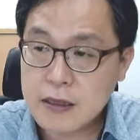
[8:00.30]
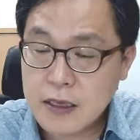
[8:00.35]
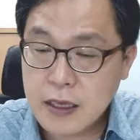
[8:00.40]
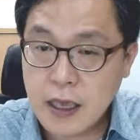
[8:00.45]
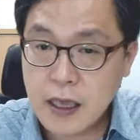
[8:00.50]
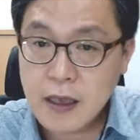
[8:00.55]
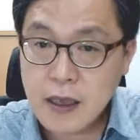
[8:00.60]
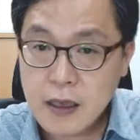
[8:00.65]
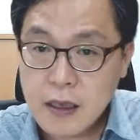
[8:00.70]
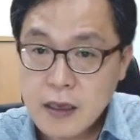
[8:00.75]

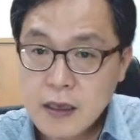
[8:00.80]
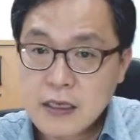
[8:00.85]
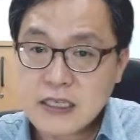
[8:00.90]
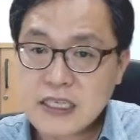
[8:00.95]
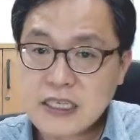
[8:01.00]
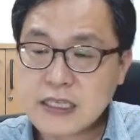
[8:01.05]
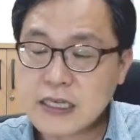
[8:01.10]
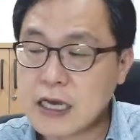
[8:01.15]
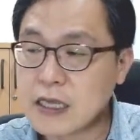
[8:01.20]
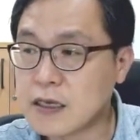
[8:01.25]
게
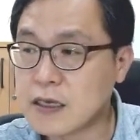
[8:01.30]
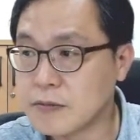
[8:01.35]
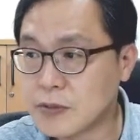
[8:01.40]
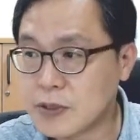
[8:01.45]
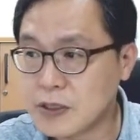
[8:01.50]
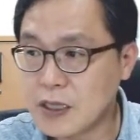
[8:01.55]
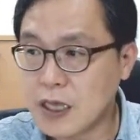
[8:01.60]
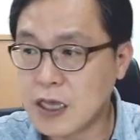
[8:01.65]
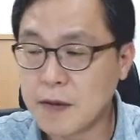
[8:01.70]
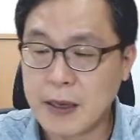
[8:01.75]
시간이
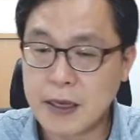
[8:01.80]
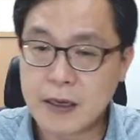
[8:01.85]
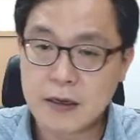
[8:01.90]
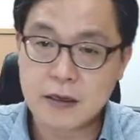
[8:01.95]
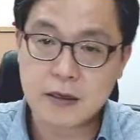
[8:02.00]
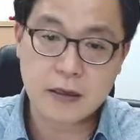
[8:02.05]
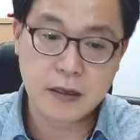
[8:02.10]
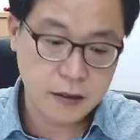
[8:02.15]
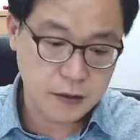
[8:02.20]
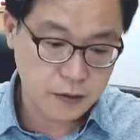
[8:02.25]
엄청나게 많이
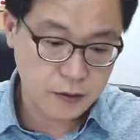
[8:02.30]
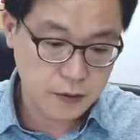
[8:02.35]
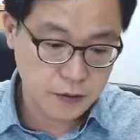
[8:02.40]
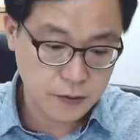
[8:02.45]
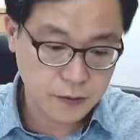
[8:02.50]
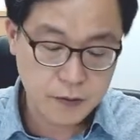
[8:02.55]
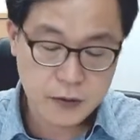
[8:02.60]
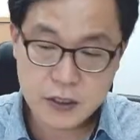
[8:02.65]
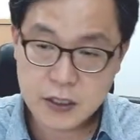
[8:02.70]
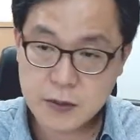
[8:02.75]
걸린다는 거죠.
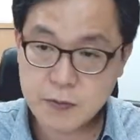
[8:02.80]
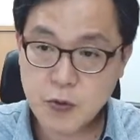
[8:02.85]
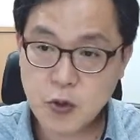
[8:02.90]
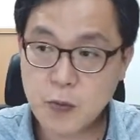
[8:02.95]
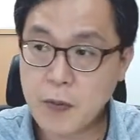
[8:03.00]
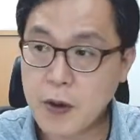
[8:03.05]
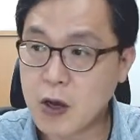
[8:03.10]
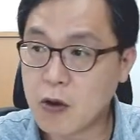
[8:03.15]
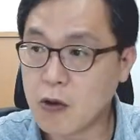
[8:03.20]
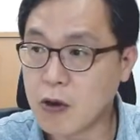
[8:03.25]
CPU
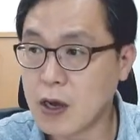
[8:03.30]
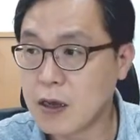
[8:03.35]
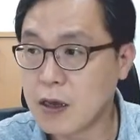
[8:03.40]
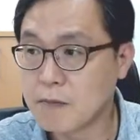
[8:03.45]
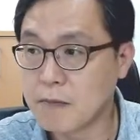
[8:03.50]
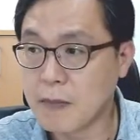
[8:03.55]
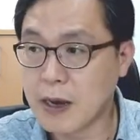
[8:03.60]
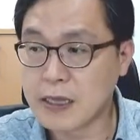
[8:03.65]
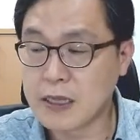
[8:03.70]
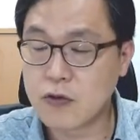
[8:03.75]
파워가
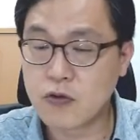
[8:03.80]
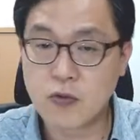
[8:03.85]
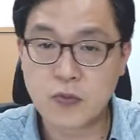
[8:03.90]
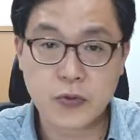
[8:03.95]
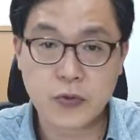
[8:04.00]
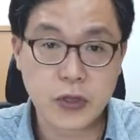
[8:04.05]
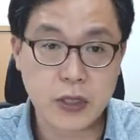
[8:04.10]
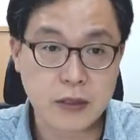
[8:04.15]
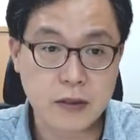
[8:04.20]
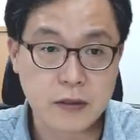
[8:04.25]
많이
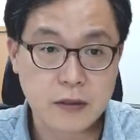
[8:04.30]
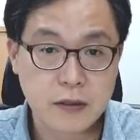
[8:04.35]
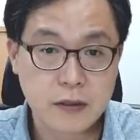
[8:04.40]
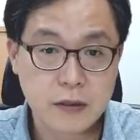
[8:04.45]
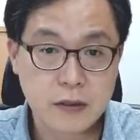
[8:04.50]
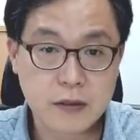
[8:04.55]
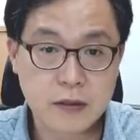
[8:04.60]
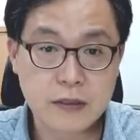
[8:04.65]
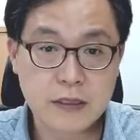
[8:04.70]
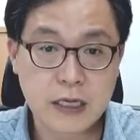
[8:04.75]
소모되는
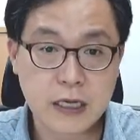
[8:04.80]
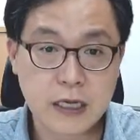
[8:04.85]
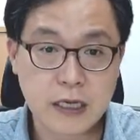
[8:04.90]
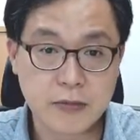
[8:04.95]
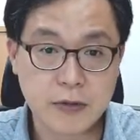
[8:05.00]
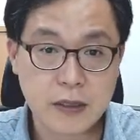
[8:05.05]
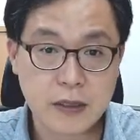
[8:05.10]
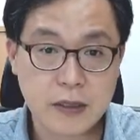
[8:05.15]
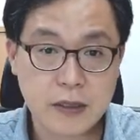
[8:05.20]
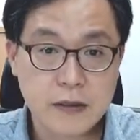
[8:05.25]
그런
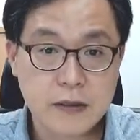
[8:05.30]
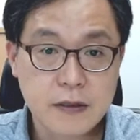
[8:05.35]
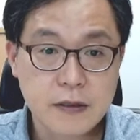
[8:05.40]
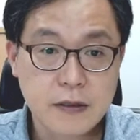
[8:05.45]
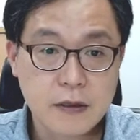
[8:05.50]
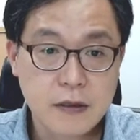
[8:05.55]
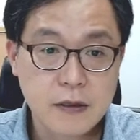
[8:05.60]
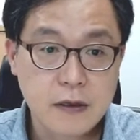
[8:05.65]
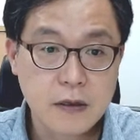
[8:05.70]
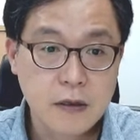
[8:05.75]
작업입니다.
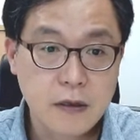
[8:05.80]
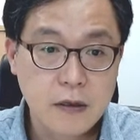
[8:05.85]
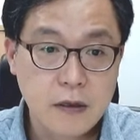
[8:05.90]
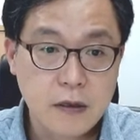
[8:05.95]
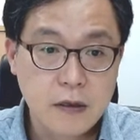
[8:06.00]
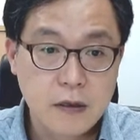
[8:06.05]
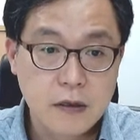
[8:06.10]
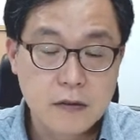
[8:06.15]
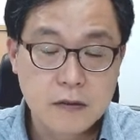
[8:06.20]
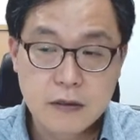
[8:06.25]

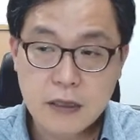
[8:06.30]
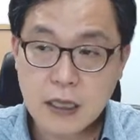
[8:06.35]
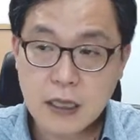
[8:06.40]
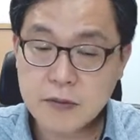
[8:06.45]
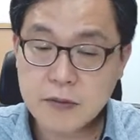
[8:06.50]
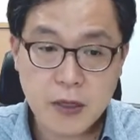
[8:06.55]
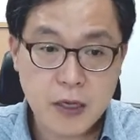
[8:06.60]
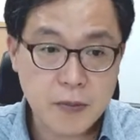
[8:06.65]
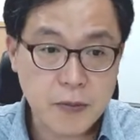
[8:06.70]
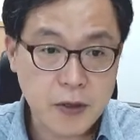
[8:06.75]
다시
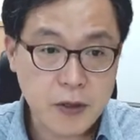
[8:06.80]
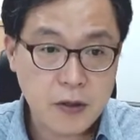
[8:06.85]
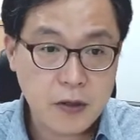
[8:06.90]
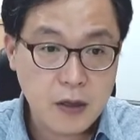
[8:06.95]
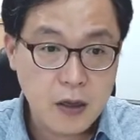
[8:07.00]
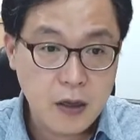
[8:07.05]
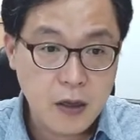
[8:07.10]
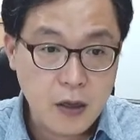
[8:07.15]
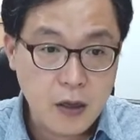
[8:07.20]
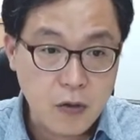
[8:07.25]
말하면
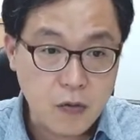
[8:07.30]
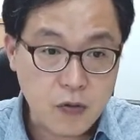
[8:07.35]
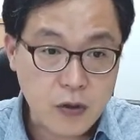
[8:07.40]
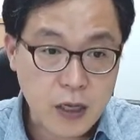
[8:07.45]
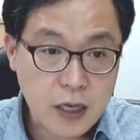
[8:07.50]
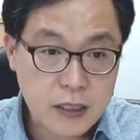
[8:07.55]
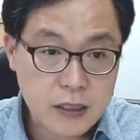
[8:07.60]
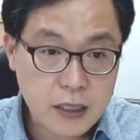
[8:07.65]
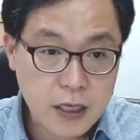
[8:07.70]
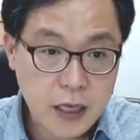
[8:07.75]

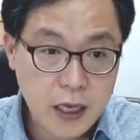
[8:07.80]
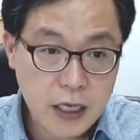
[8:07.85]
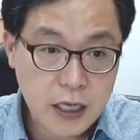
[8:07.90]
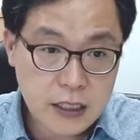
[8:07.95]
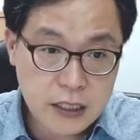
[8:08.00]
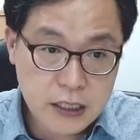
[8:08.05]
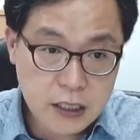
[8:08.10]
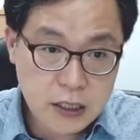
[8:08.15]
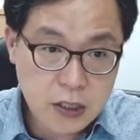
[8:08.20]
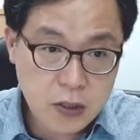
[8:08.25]
우리가 이제
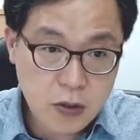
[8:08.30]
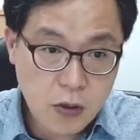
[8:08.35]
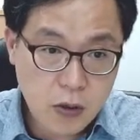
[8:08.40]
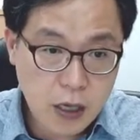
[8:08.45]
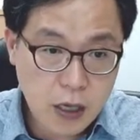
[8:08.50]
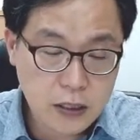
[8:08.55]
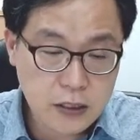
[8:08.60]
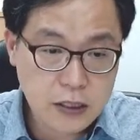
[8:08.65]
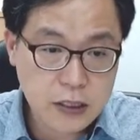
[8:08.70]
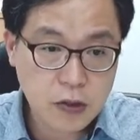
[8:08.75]
해시,
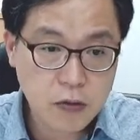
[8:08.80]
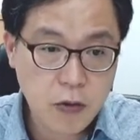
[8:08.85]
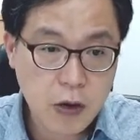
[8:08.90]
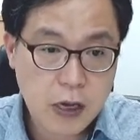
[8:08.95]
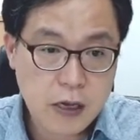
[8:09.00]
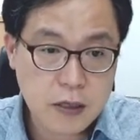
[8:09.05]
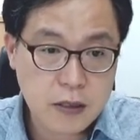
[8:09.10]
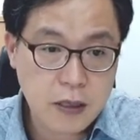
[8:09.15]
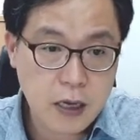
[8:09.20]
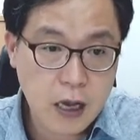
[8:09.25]
해시로
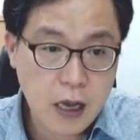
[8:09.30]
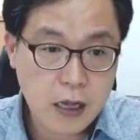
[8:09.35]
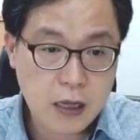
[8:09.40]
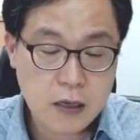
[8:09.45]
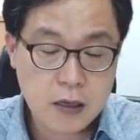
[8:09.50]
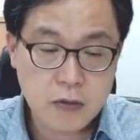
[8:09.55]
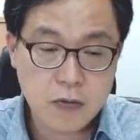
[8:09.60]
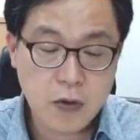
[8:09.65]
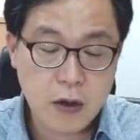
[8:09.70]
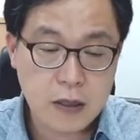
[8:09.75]
하려,
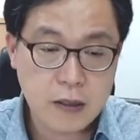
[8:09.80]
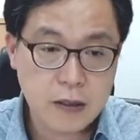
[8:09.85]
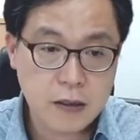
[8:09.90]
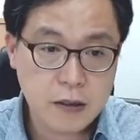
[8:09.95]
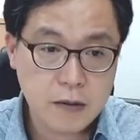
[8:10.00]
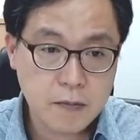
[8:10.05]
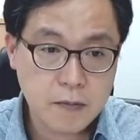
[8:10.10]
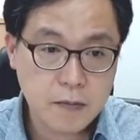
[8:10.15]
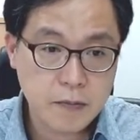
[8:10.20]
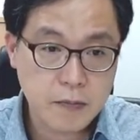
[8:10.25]
하려고
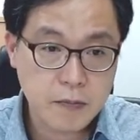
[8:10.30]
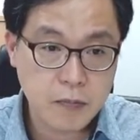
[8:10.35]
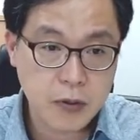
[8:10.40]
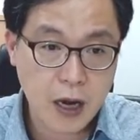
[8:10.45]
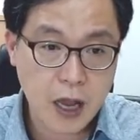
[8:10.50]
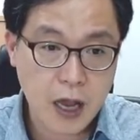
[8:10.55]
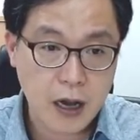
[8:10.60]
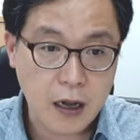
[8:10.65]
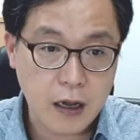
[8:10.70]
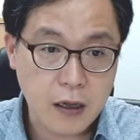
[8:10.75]
하는
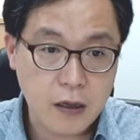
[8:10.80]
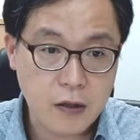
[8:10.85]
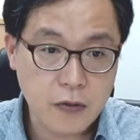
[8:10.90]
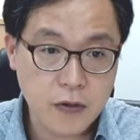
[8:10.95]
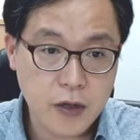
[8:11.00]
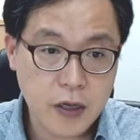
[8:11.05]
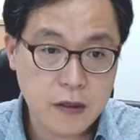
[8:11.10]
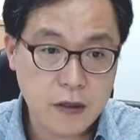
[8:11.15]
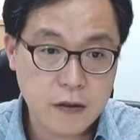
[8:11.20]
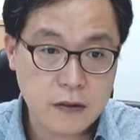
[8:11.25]
블락
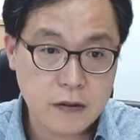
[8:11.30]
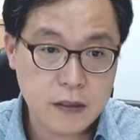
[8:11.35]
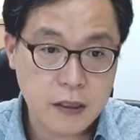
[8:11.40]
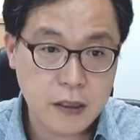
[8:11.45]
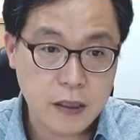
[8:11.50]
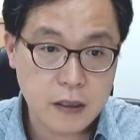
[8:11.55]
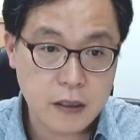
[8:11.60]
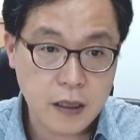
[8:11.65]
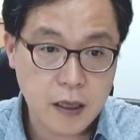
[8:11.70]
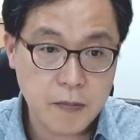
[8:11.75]
여기에는
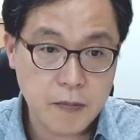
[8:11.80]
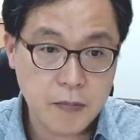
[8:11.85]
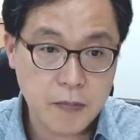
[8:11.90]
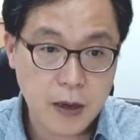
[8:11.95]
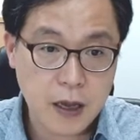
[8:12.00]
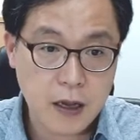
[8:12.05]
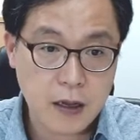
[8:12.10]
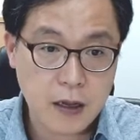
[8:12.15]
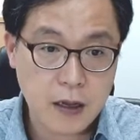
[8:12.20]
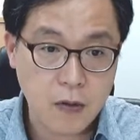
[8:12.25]
이제 이게
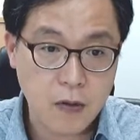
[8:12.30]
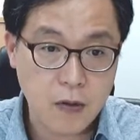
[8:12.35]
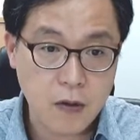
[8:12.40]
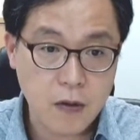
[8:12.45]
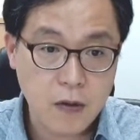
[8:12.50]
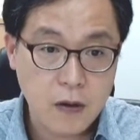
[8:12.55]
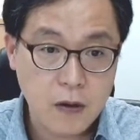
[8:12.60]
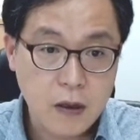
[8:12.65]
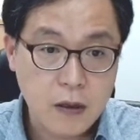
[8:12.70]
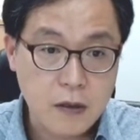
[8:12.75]
블락이고
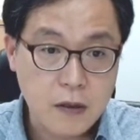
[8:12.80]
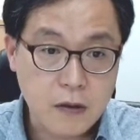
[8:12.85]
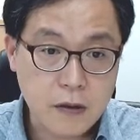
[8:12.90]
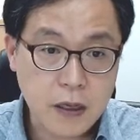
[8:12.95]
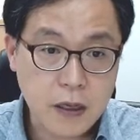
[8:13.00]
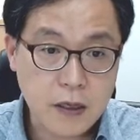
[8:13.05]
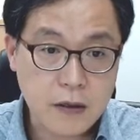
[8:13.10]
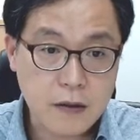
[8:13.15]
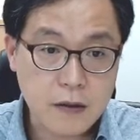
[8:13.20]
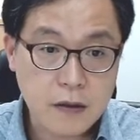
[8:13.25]

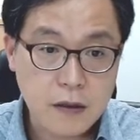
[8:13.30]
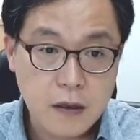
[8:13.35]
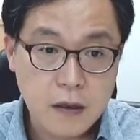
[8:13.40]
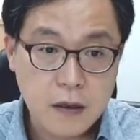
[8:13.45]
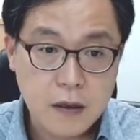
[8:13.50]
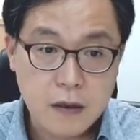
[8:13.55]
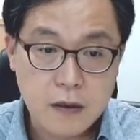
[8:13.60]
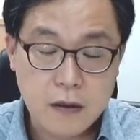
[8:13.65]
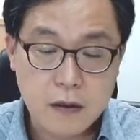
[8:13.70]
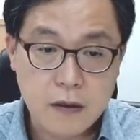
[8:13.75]
여기에는
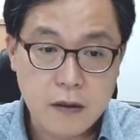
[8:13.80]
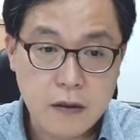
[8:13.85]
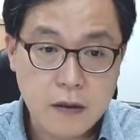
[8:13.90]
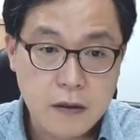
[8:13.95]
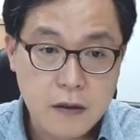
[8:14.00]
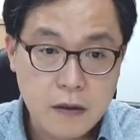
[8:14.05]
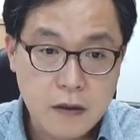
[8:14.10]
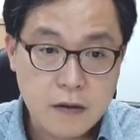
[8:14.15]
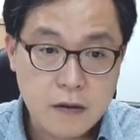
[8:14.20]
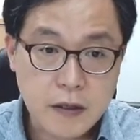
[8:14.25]
어,
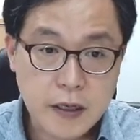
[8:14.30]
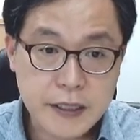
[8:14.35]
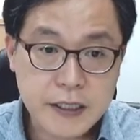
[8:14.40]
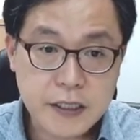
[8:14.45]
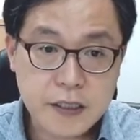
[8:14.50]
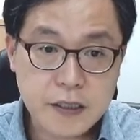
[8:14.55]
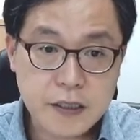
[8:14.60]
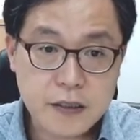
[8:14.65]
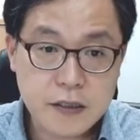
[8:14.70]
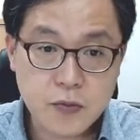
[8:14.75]

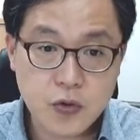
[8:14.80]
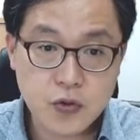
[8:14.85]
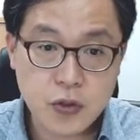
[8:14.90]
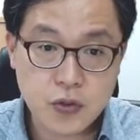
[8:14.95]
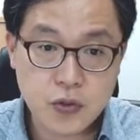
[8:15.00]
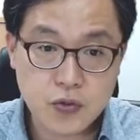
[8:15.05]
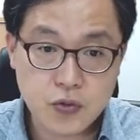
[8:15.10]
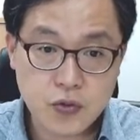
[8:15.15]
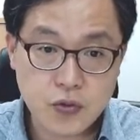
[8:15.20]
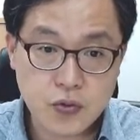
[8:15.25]
트랜잭션
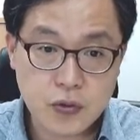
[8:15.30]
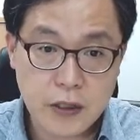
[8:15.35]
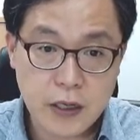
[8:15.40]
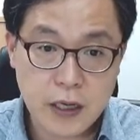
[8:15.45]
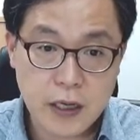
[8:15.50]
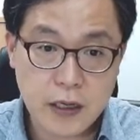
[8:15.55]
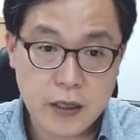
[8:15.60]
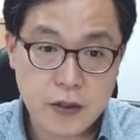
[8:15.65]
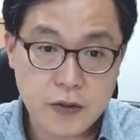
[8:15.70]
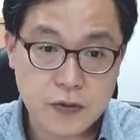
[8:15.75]
정보들이 쭉 들어가
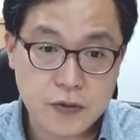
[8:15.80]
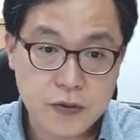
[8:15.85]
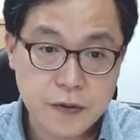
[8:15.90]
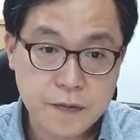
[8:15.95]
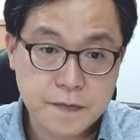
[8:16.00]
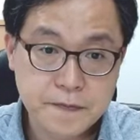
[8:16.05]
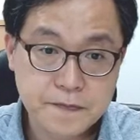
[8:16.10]
있겠죠 그죠?